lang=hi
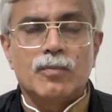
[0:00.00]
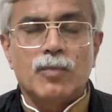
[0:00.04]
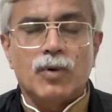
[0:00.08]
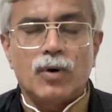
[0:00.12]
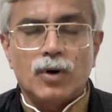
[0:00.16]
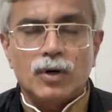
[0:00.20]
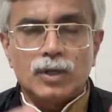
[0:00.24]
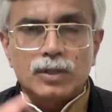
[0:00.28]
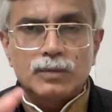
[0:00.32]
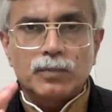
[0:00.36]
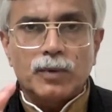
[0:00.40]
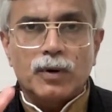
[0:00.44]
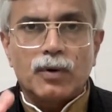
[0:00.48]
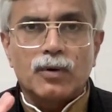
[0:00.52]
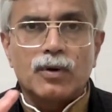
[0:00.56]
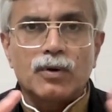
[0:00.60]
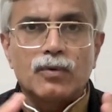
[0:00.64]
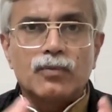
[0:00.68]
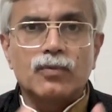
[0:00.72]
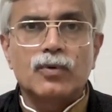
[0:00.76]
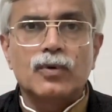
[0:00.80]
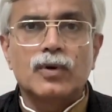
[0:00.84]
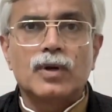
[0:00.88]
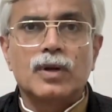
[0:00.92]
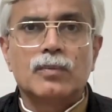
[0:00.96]
बहुत
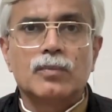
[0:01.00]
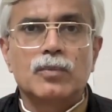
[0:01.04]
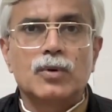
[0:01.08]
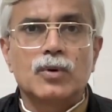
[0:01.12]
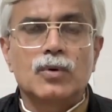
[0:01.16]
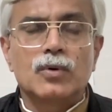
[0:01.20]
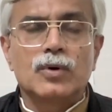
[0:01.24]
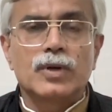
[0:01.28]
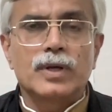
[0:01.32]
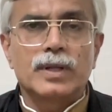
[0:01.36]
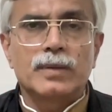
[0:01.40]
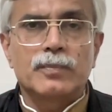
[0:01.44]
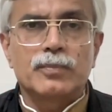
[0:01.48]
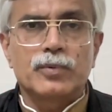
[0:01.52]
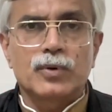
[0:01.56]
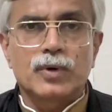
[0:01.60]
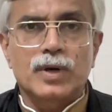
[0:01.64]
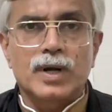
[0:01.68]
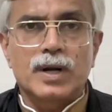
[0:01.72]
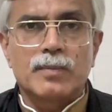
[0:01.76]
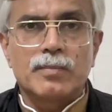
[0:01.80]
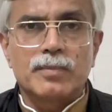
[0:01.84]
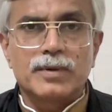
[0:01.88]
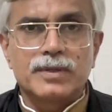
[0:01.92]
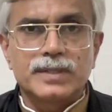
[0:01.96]
पावरफुल हम लोगों ने
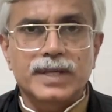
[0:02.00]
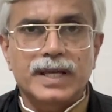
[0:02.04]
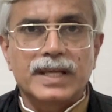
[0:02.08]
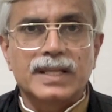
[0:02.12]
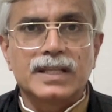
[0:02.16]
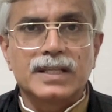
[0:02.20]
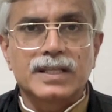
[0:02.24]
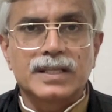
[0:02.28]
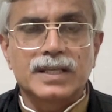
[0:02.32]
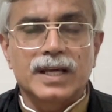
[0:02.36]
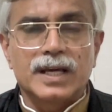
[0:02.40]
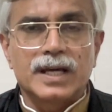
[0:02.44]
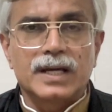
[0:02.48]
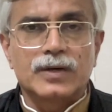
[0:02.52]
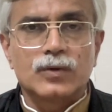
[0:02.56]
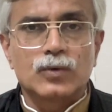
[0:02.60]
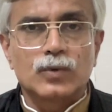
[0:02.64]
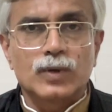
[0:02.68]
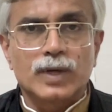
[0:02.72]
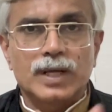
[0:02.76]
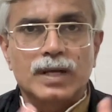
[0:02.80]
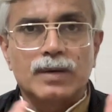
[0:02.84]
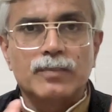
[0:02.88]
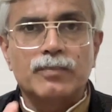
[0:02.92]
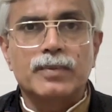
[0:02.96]
प्रोग्राम डिज़ाइन किया है
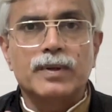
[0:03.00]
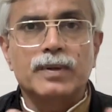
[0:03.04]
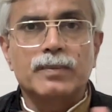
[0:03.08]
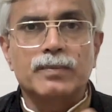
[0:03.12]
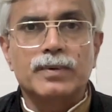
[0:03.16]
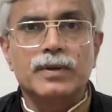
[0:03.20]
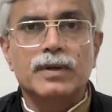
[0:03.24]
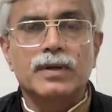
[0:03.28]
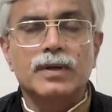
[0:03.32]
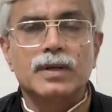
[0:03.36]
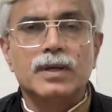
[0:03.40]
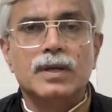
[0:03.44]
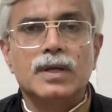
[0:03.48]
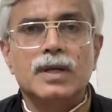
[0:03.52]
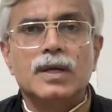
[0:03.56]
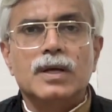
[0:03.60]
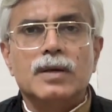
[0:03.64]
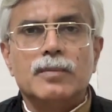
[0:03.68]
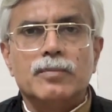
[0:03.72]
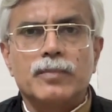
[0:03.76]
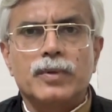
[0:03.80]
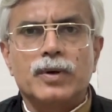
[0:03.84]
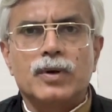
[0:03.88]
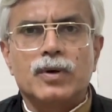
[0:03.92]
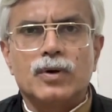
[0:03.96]
टू हेल्प पीपल
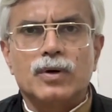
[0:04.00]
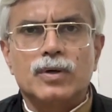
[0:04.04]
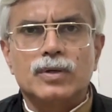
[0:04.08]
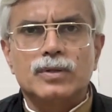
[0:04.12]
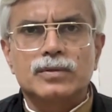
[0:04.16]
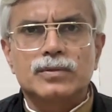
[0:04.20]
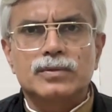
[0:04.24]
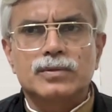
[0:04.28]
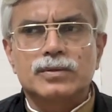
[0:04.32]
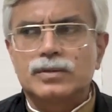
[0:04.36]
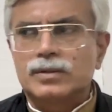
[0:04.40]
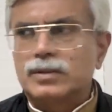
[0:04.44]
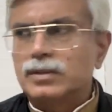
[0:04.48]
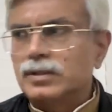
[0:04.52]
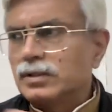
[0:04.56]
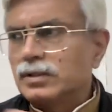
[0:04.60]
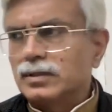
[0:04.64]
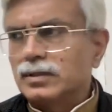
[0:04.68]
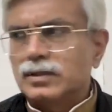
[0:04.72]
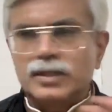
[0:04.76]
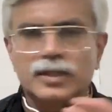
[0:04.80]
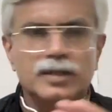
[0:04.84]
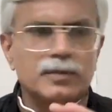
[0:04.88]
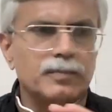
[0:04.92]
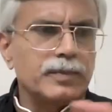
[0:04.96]
बिकॉज
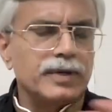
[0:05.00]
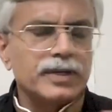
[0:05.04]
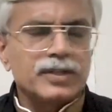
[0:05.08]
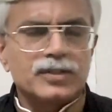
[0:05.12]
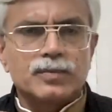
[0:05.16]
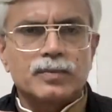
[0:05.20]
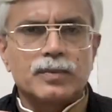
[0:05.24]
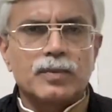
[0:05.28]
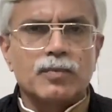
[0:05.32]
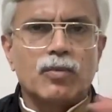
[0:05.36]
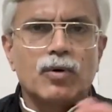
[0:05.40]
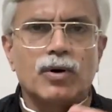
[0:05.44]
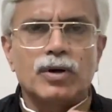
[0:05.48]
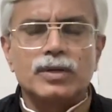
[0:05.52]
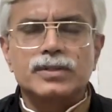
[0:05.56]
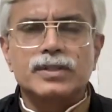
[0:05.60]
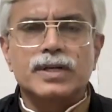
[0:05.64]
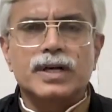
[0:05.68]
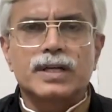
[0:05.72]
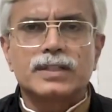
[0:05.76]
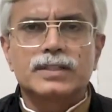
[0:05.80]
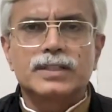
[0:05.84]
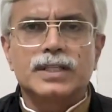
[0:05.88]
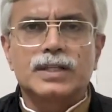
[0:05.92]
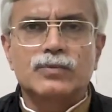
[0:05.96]
टिट बिट्स में बहुत
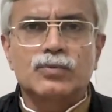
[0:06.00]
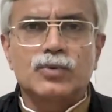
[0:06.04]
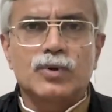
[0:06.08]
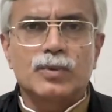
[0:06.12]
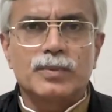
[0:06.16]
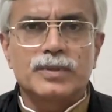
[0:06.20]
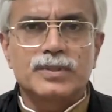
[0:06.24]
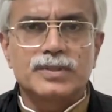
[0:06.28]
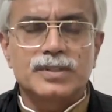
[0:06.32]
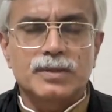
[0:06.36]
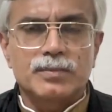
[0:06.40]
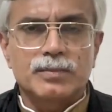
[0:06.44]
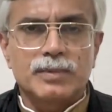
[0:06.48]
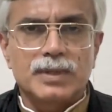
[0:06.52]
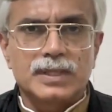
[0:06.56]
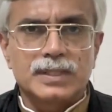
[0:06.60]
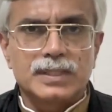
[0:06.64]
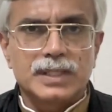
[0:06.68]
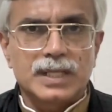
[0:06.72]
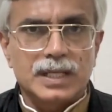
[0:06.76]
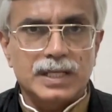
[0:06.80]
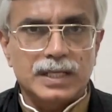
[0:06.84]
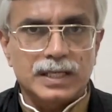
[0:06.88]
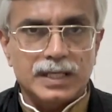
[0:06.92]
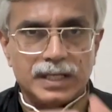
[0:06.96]
जगह से इन्फॉर्मेशन
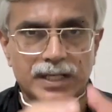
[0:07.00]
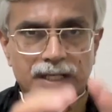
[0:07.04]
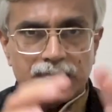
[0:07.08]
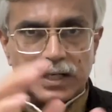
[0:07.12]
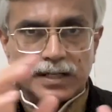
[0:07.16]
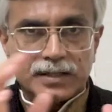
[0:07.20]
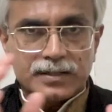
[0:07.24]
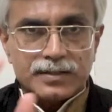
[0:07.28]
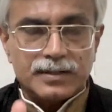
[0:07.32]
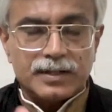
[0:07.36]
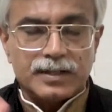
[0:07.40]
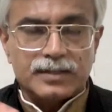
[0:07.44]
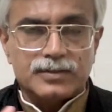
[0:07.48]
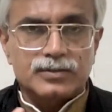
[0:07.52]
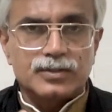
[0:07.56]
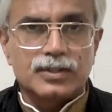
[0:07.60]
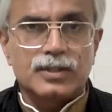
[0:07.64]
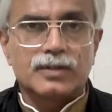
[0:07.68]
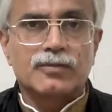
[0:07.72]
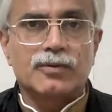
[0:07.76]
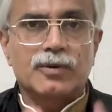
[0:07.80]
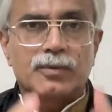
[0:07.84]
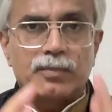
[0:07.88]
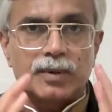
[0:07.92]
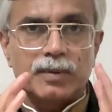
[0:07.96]
मिलती है लेकिन अगर
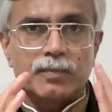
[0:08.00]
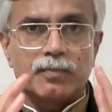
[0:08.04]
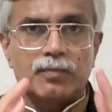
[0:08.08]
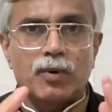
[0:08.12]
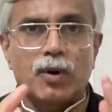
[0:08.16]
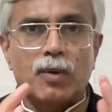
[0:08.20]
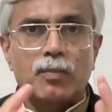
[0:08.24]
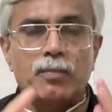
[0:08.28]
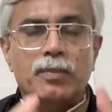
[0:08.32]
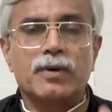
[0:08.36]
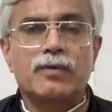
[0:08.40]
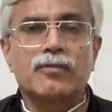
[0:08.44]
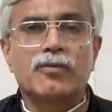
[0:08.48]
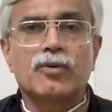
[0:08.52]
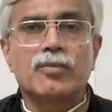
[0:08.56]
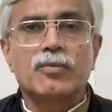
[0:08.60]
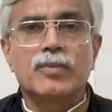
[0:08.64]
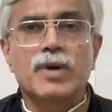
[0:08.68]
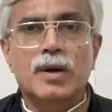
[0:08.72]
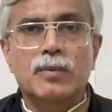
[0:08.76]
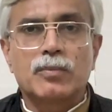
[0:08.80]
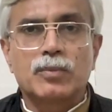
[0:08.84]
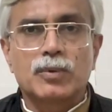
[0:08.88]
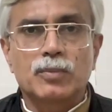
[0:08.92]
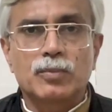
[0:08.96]
स्ट्रक्चर्ड वे में प्रॉपर वे
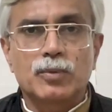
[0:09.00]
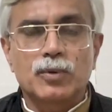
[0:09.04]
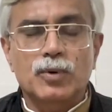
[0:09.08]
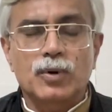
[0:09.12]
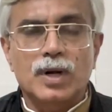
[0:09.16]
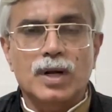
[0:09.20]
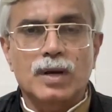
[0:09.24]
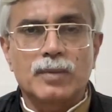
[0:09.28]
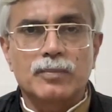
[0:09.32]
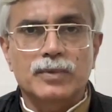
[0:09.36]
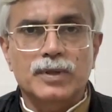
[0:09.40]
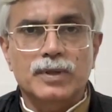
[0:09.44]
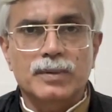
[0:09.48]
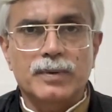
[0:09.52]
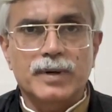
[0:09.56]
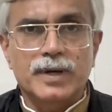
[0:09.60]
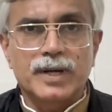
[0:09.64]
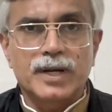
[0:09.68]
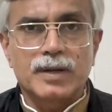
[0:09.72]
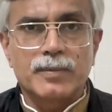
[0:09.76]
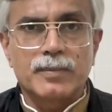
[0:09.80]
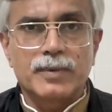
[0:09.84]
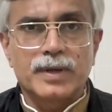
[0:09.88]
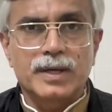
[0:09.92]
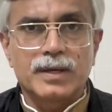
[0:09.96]
में आपको प्रोग्राम के
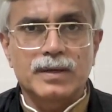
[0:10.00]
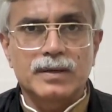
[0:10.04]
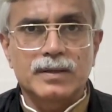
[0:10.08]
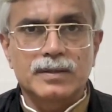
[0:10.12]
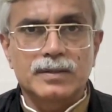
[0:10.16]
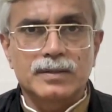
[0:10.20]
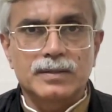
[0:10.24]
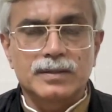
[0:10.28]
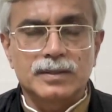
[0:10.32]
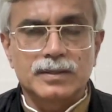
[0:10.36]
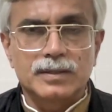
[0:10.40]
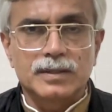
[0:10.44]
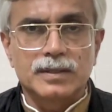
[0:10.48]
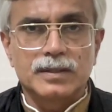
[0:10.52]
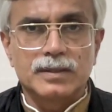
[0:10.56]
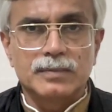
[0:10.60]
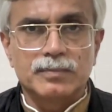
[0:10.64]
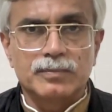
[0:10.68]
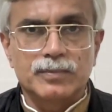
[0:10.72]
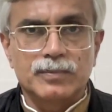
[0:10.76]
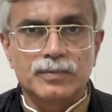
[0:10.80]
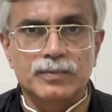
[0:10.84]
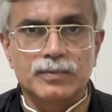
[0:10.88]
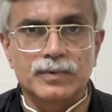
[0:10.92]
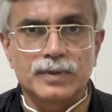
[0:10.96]
बारे में
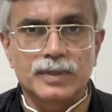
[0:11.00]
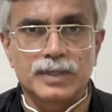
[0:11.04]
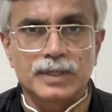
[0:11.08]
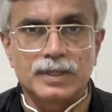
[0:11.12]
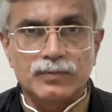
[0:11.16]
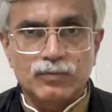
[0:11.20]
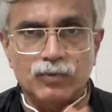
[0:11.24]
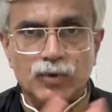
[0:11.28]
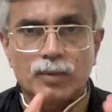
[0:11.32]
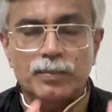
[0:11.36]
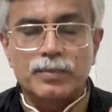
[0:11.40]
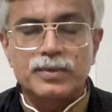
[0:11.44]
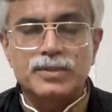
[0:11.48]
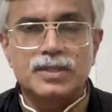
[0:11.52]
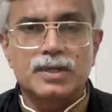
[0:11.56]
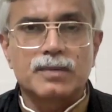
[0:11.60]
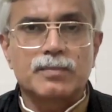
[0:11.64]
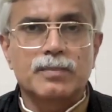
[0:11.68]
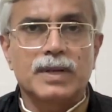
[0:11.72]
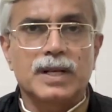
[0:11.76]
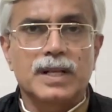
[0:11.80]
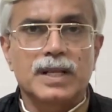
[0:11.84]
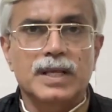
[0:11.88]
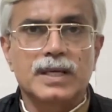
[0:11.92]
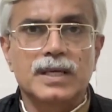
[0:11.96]

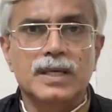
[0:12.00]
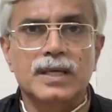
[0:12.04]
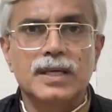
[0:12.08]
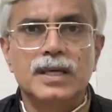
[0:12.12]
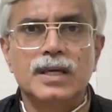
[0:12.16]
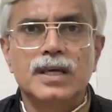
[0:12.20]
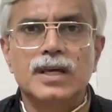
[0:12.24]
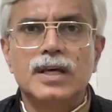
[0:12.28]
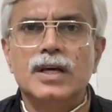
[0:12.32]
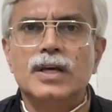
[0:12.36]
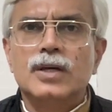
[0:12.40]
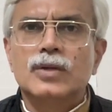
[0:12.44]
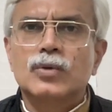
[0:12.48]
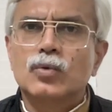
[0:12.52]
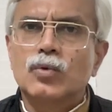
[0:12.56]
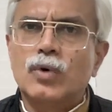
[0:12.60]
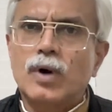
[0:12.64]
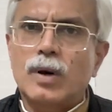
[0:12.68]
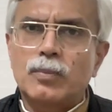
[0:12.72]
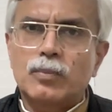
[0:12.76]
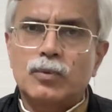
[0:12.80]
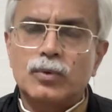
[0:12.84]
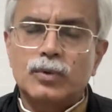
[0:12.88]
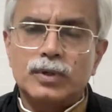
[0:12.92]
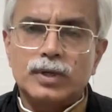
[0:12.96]
इंफॉर्मेशन मिलेगी तो
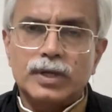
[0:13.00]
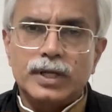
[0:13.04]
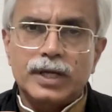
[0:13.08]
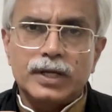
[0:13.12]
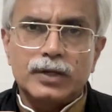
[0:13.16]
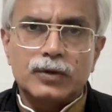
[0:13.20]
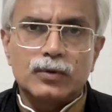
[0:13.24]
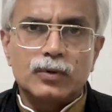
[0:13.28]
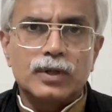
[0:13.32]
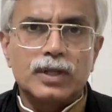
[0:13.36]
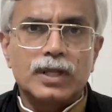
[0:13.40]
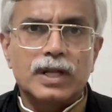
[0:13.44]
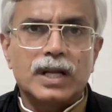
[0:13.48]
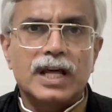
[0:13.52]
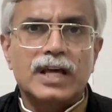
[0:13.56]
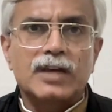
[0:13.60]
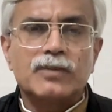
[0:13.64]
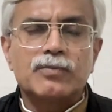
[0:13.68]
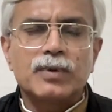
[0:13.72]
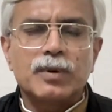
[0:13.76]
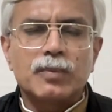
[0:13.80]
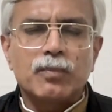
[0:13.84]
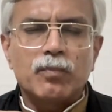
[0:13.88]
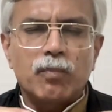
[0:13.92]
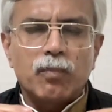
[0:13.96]
आपको डे टू डे
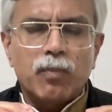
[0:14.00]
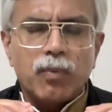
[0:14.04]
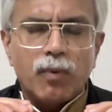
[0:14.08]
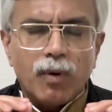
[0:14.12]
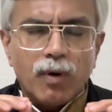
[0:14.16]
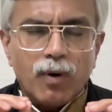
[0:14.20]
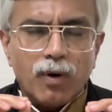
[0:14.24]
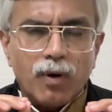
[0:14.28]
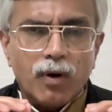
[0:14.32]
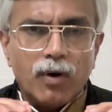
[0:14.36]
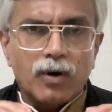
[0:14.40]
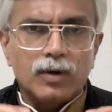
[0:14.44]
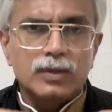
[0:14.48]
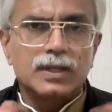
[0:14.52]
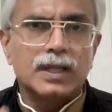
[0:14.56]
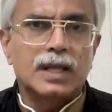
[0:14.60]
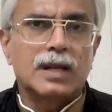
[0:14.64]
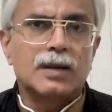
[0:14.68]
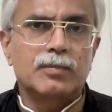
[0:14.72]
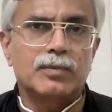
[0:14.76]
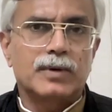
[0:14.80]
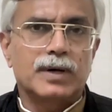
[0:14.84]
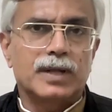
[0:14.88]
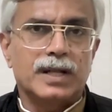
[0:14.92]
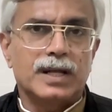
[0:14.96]
लाइफ में बहुत
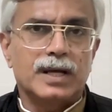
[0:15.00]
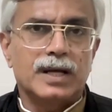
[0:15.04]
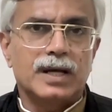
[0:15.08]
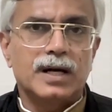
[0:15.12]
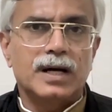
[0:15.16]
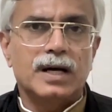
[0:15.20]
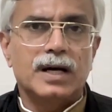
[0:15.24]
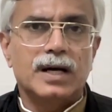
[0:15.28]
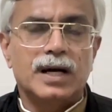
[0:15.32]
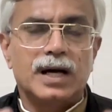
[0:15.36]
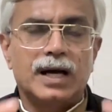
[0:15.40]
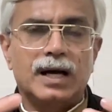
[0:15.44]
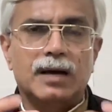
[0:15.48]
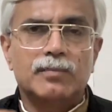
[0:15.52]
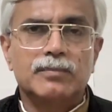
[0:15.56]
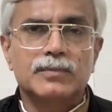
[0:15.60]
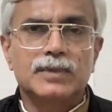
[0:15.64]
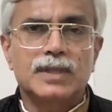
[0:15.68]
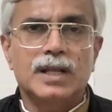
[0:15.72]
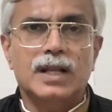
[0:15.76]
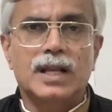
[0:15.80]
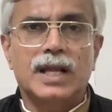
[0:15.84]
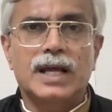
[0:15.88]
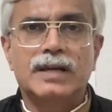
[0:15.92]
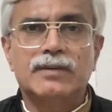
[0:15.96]
हेल्प करेगा आई
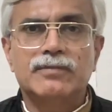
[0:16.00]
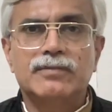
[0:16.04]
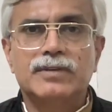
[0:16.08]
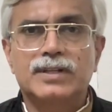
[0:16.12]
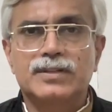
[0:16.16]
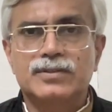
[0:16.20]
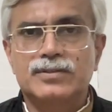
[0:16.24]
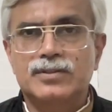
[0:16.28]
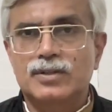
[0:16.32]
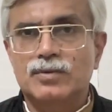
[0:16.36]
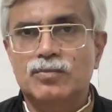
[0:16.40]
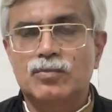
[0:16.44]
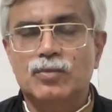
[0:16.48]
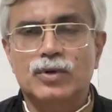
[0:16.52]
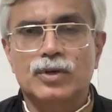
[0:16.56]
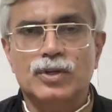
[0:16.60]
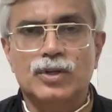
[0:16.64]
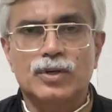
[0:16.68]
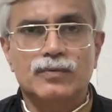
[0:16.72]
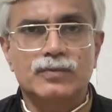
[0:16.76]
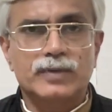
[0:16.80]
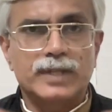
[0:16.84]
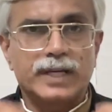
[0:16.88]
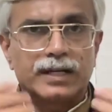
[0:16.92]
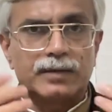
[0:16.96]
एम द लाइव
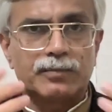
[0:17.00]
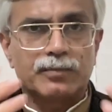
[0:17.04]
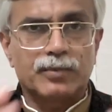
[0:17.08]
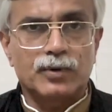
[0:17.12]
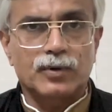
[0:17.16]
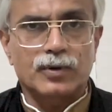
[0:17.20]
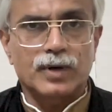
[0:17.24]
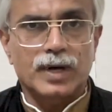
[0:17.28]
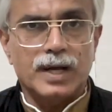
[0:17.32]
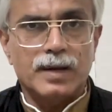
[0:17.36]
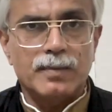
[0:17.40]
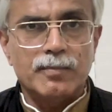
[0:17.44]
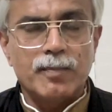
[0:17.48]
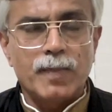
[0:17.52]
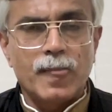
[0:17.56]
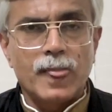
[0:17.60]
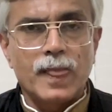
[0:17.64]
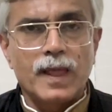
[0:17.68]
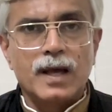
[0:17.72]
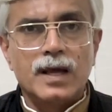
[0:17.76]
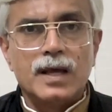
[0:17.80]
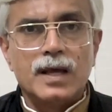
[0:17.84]
टेस्टिमोनी ऑफ दैट प्रोग्राम